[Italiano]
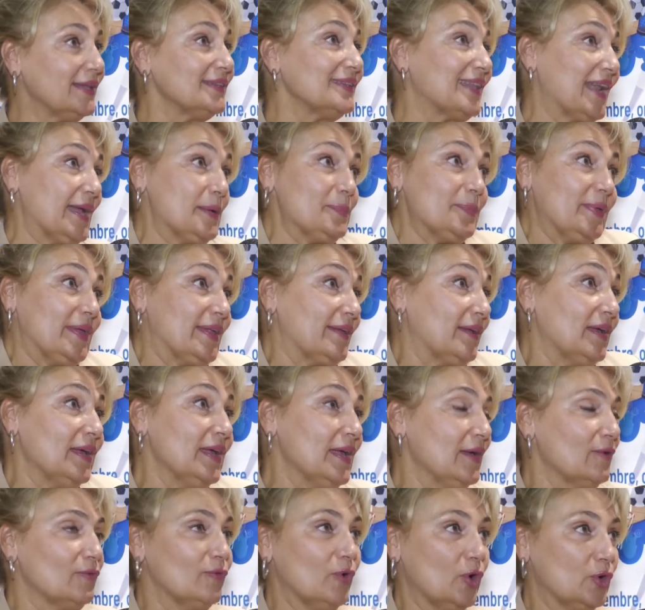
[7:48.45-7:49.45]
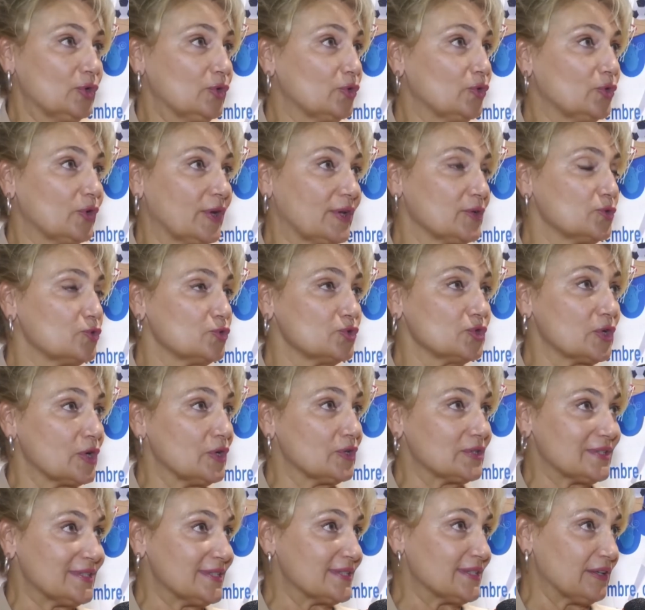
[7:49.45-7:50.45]
entrambi vogliono raggiungere
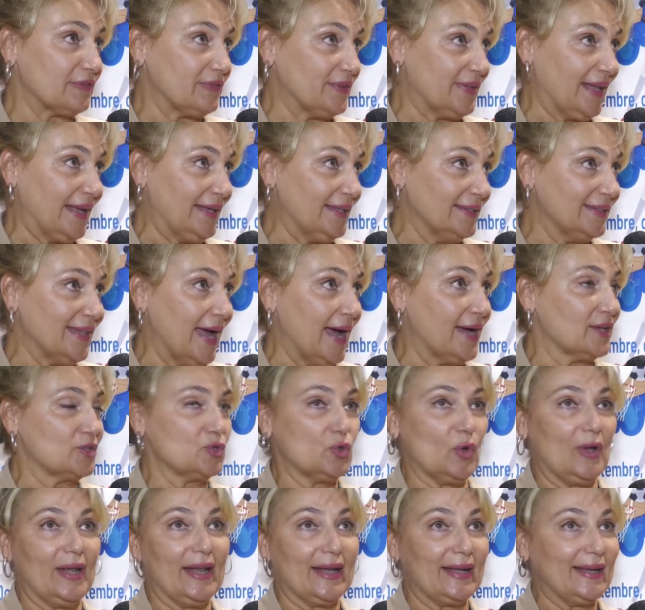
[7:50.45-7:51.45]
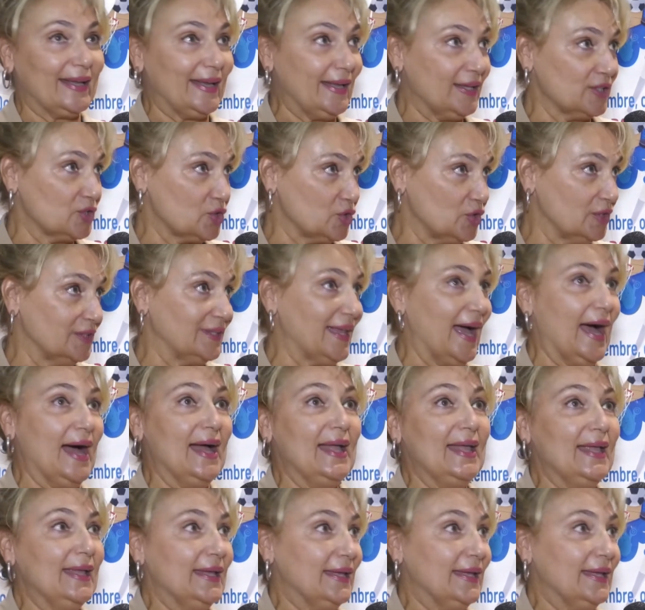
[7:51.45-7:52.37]
la stessa finalità, cioè la crescita,